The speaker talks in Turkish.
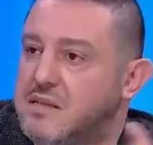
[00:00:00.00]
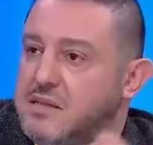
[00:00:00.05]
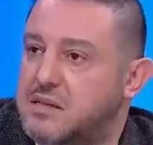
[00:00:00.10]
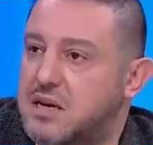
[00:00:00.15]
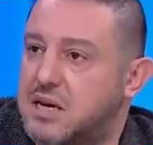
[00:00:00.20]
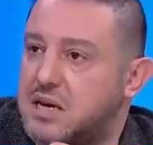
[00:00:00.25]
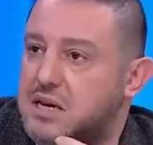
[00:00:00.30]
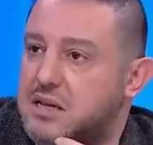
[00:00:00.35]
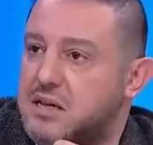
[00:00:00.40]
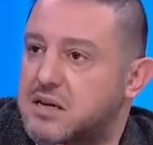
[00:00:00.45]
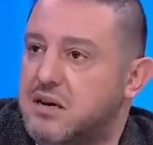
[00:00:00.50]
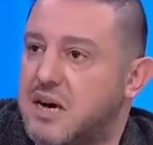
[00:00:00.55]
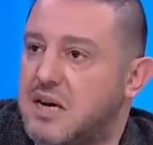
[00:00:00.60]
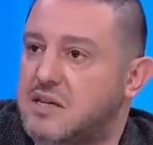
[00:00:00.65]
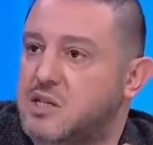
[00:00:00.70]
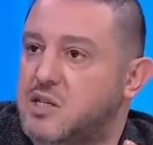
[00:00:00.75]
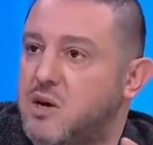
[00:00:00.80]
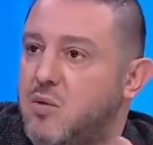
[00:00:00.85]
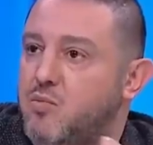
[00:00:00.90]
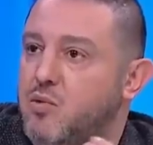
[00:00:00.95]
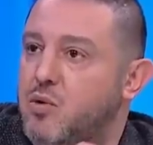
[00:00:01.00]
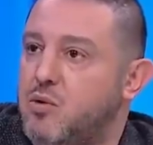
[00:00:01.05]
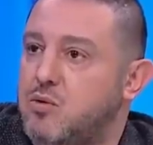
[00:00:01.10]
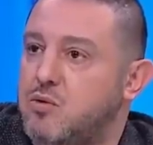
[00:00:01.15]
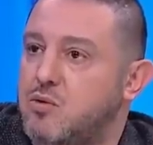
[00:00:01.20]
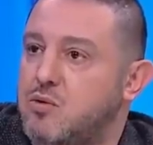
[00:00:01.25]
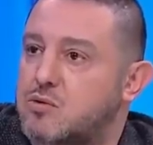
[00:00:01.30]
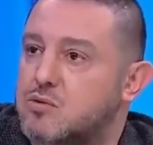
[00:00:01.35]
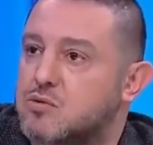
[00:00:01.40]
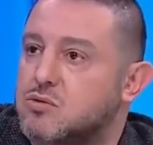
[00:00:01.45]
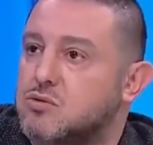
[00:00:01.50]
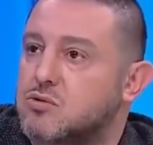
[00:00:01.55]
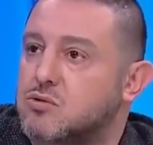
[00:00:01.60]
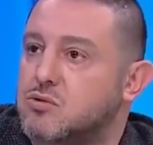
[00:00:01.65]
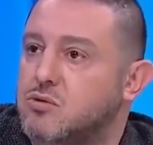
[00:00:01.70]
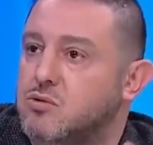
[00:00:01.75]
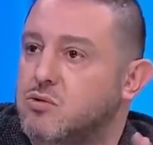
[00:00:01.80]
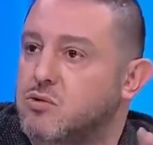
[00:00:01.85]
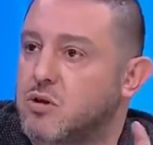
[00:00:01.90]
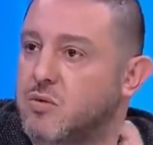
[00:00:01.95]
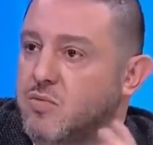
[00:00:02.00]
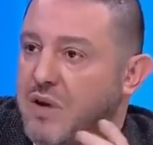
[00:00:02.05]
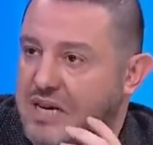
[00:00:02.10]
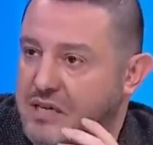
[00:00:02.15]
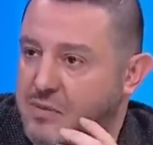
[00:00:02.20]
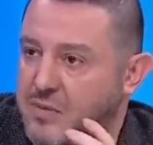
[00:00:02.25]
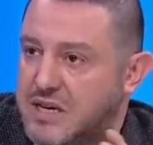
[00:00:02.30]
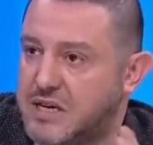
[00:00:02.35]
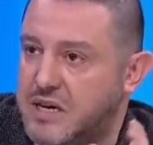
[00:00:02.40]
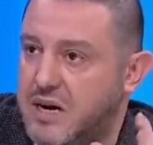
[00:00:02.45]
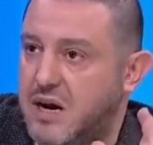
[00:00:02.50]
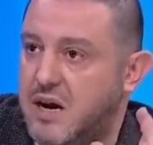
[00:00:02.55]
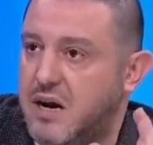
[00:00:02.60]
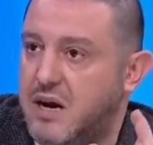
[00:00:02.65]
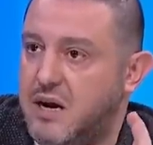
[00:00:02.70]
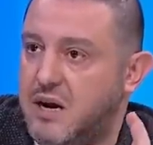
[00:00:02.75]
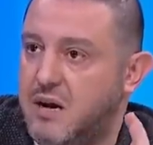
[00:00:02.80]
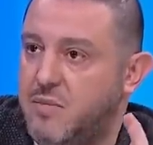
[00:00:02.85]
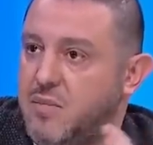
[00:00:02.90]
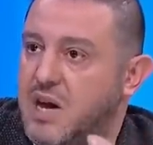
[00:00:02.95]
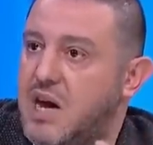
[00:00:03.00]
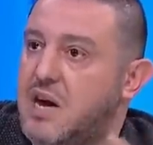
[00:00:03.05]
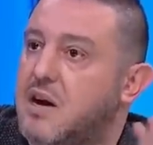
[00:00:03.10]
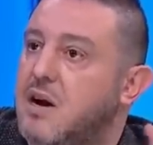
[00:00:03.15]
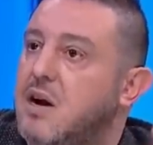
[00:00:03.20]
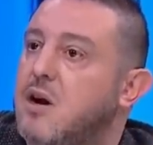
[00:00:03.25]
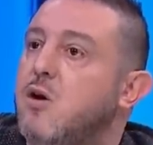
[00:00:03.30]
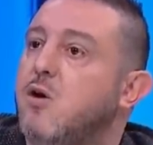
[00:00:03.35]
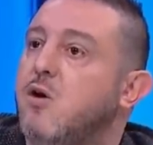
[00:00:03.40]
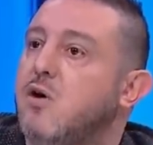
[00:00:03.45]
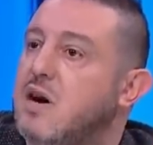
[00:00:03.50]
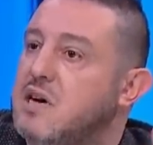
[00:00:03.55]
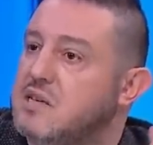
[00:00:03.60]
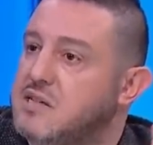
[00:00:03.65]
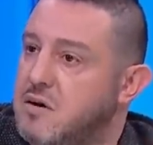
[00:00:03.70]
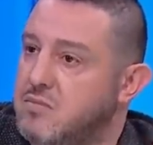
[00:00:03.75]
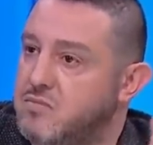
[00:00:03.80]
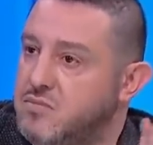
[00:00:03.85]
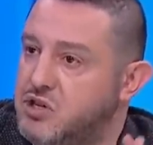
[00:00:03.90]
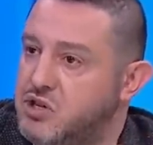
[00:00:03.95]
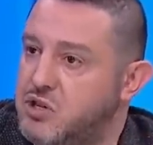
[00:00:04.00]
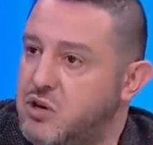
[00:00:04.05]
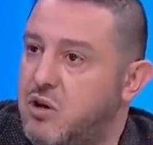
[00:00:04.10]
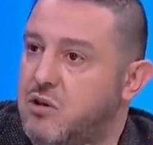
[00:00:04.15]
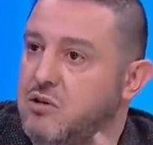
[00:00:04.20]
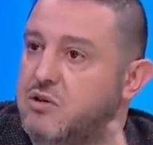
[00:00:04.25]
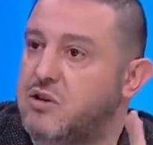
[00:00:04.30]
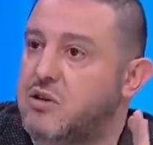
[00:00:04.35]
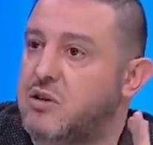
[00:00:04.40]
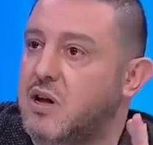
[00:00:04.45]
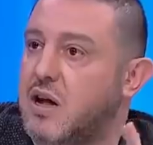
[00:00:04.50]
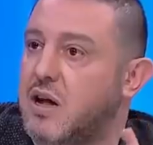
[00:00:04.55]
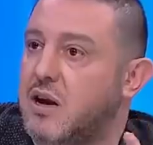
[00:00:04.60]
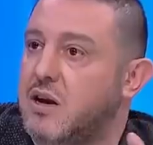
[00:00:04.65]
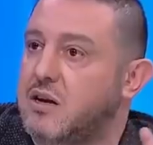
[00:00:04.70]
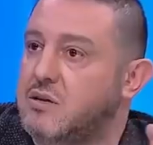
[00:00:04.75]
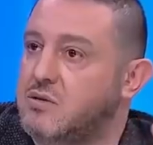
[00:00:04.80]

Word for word: senedir. Kaç şampiyonluk olduğunu unuttuk peş peşe yani. Bir ara Lyon kazanmıştı 6 tane.